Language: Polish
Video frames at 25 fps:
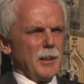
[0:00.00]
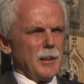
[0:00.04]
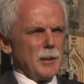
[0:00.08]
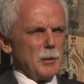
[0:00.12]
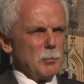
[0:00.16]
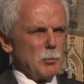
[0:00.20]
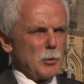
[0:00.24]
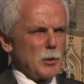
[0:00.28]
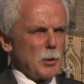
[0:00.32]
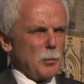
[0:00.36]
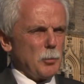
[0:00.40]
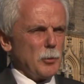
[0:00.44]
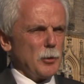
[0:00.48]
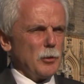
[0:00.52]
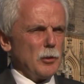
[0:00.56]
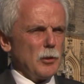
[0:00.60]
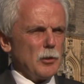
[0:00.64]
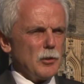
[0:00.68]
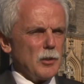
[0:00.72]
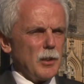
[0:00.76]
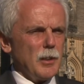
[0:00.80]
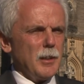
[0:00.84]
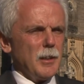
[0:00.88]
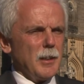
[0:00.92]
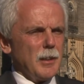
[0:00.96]
I muszę
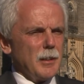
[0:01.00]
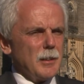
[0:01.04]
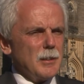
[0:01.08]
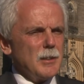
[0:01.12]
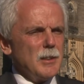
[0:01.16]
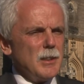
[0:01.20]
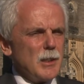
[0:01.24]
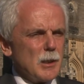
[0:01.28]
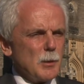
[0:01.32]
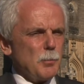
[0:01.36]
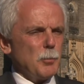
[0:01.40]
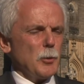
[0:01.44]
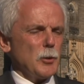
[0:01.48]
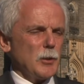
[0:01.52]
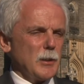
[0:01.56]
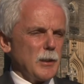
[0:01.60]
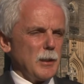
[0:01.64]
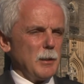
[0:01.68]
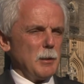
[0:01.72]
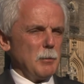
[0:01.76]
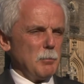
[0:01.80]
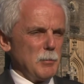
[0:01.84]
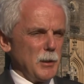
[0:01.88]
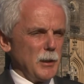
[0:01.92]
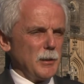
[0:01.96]
powiedzieć, że nie
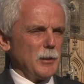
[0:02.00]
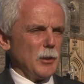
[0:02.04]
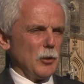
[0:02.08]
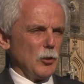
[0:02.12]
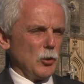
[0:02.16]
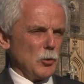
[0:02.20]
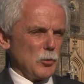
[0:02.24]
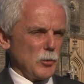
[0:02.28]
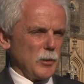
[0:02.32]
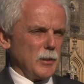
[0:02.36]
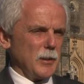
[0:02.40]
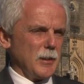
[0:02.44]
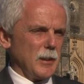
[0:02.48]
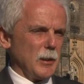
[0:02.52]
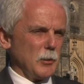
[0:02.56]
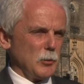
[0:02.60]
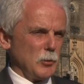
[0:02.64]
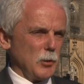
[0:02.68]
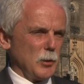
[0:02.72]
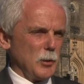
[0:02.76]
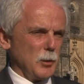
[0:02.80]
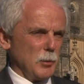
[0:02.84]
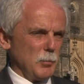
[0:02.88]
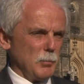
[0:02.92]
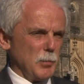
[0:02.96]
spotkałem jednego człowieka,
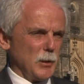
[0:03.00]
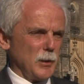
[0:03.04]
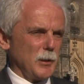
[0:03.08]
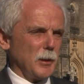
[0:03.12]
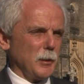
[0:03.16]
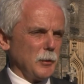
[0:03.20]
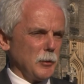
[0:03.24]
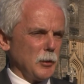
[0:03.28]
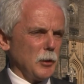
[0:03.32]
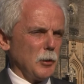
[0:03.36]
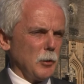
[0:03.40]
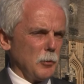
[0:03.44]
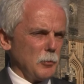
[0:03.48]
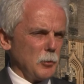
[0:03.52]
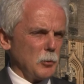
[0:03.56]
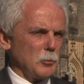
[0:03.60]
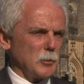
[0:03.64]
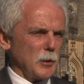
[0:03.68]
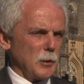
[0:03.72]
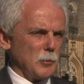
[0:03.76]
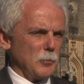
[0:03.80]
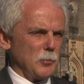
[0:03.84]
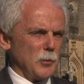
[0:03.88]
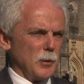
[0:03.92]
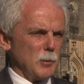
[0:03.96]
który by krytykował
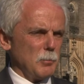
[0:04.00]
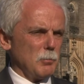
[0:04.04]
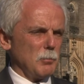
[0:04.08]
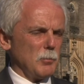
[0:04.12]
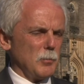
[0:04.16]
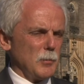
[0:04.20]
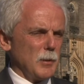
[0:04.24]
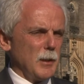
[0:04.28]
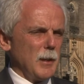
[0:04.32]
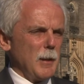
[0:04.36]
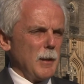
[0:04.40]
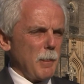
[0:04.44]
ten film.